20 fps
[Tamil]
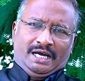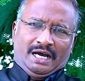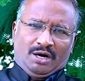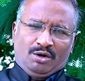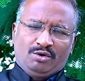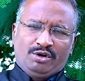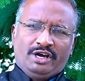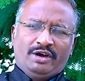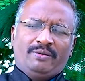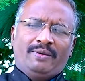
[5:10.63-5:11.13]

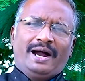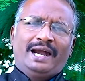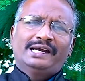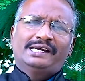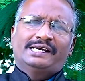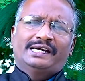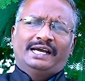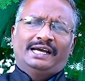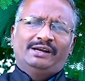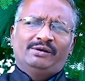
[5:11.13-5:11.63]
அவனுடைய
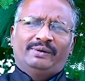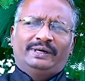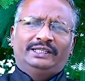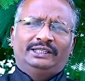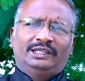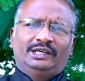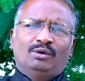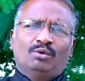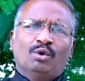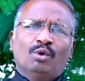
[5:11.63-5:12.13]
வாழ்க்கையில்
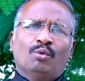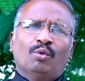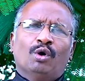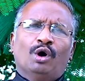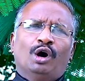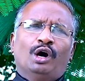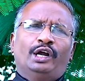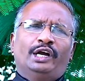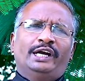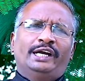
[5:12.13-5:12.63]
வந்த
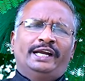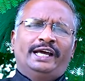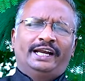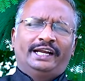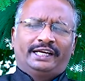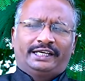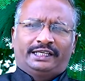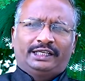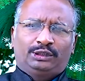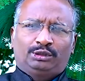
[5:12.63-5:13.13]
ஒவ்வொரு
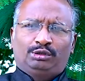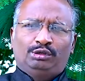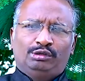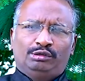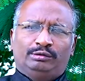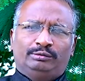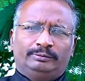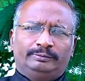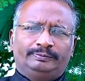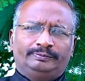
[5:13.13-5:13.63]

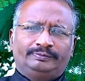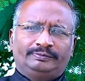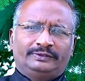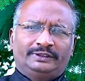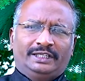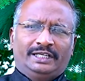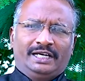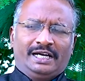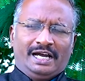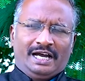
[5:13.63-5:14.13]
நெருக்கத்திலும்
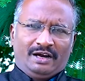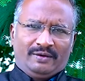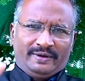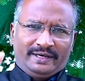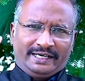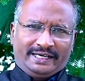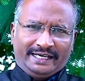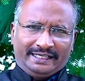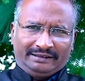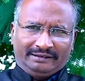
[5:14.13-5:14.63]

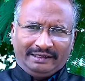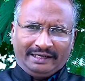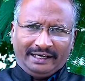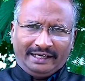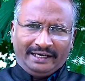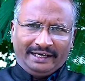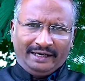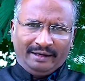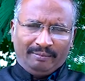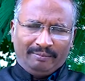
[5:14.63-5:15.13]
அவன்
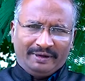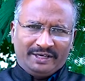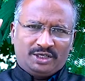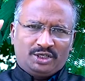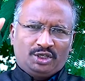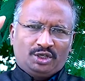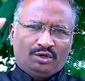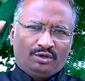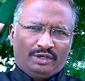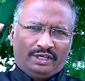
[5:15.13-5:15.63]
கத்தரையே
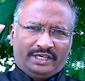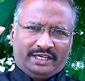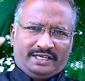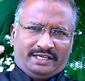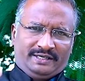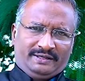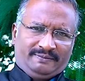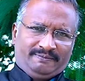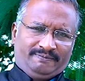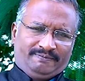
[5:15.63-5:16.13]
பற்றி கொண்டான்
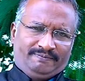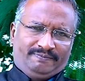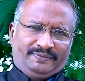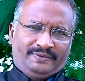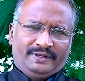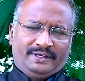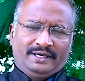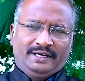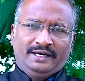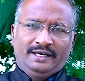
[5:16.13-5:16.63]

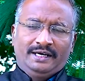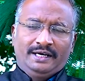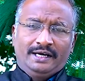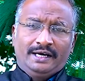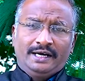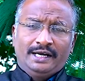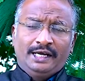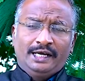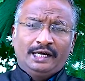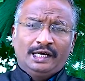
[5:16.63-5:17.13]

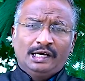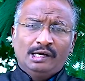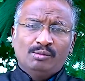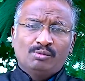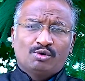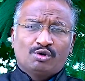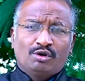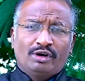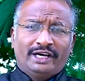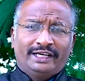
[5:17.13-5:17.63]

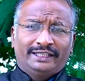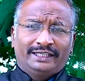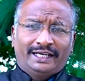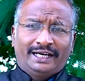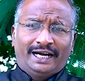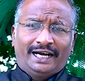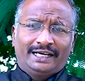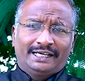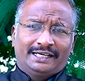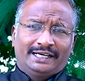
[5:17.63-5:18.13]
நீங்களும் கூட இந்த
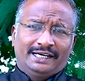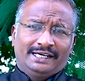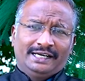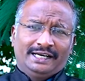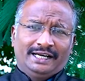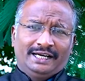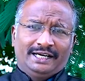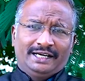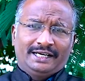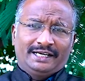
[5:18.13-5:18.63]

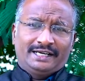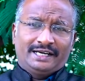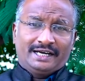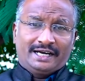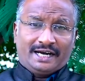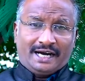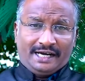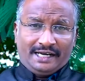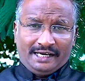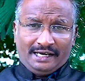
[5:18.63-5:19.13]
நாட்களில்
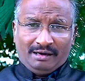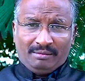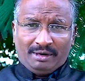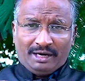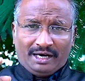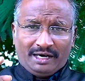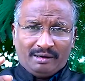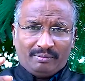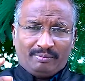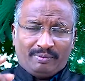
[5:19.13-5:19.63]

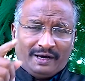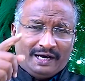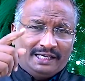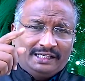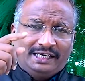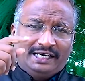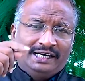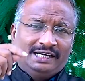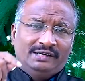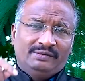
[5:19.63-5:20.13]
கடினமான
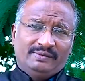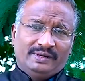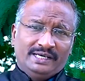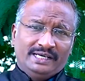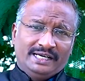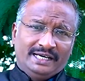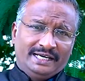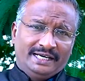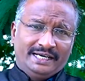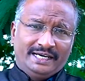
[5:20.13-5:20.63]
பாதைகளின்
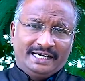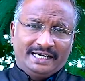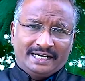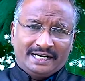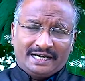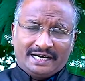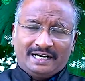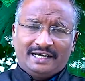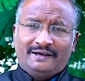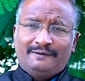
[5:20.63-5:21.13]
வழியாய்
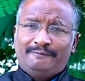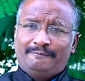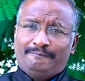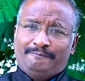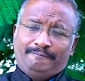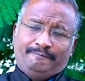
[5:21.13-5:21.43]
நடக்கலாம்